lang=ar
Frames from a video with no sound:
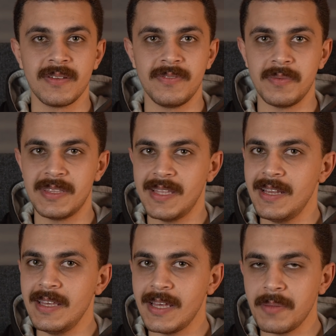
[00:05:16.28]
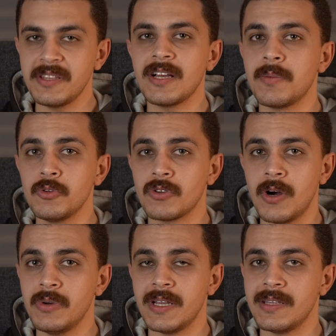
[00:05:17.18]
فبالتالي انا محتاج ابلود
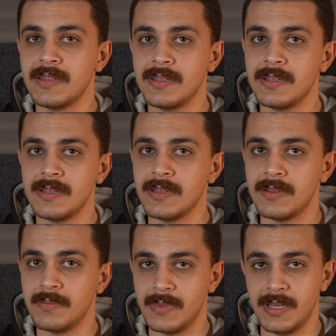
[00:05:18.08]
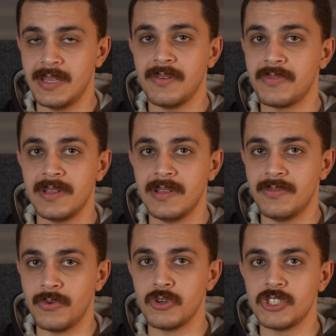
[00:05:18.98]
قوي لان هنا في
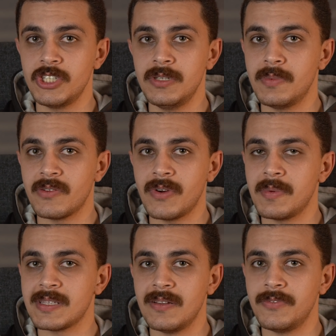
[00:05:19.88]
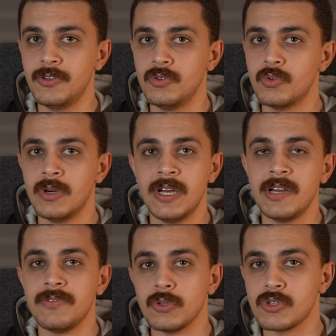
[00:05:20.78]
ال 4 جي برفع مثلا الفيديو
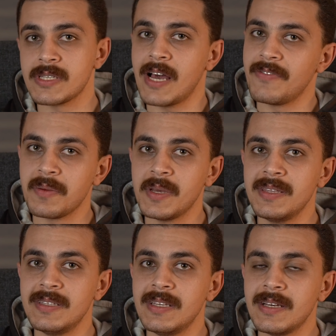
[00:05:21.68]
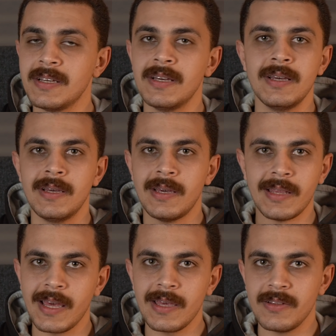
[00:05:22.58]
في نص ساعه في 40 دقيقه
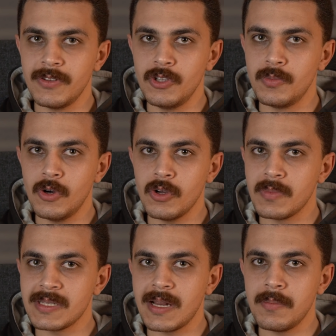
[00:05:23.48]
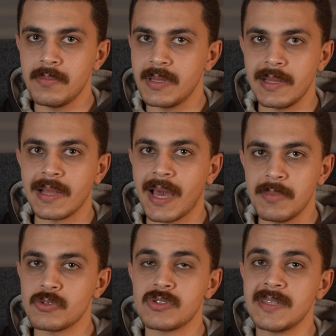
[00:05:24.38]
هناك الفيديو بيقعد مثلا
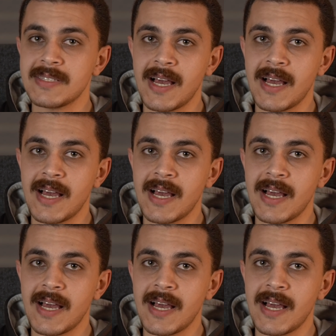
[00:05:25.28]
بالخمس وست